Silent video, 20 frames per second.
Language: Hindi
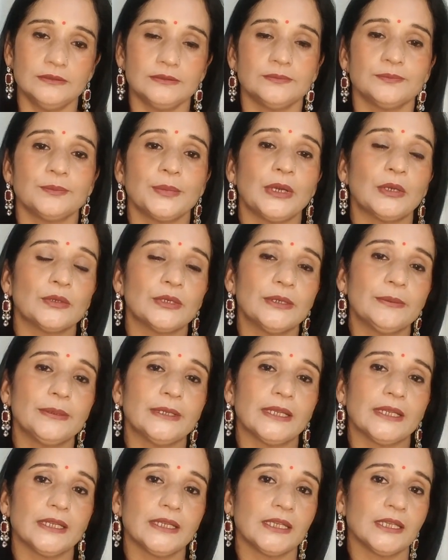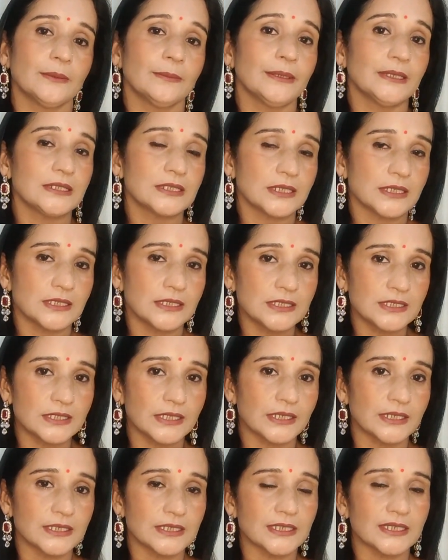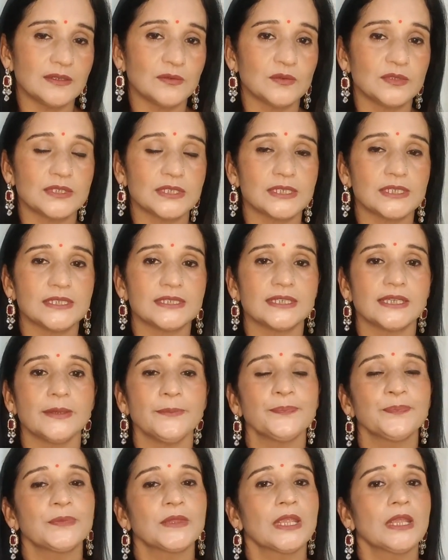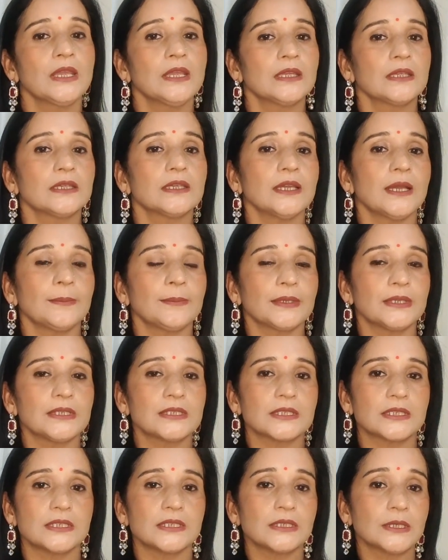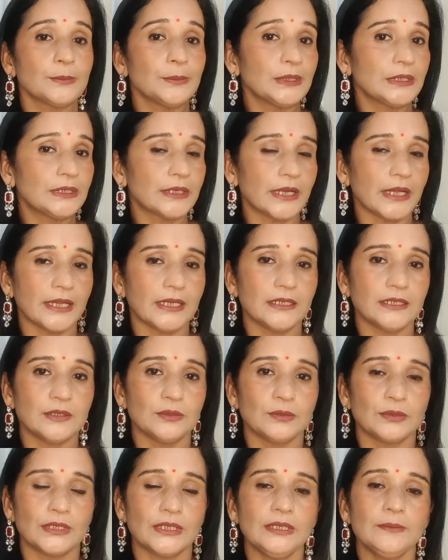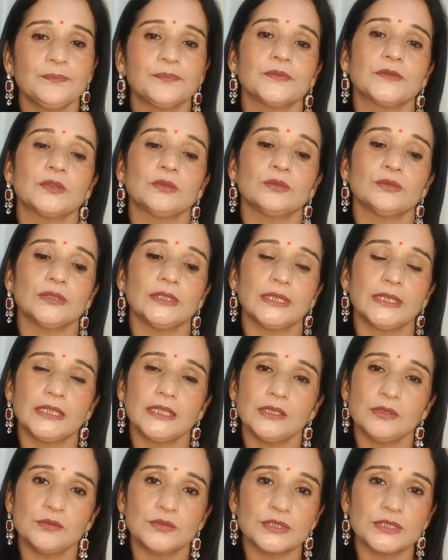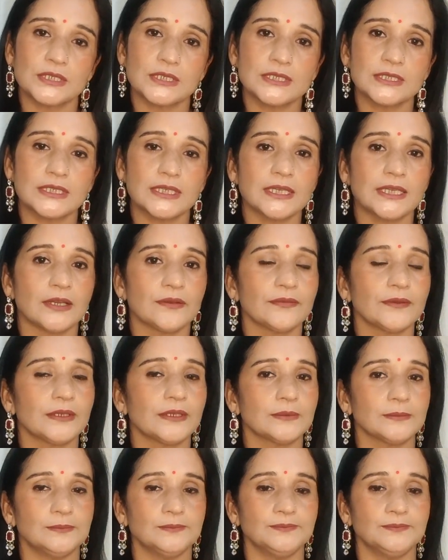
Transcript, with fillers: पाउडर बनाने के बाद इस तरह से यूज़ कीजिए कि आपकी स्किन कभी ड्राई नहीं होगी तो दही यूज़ कीजिए या फिर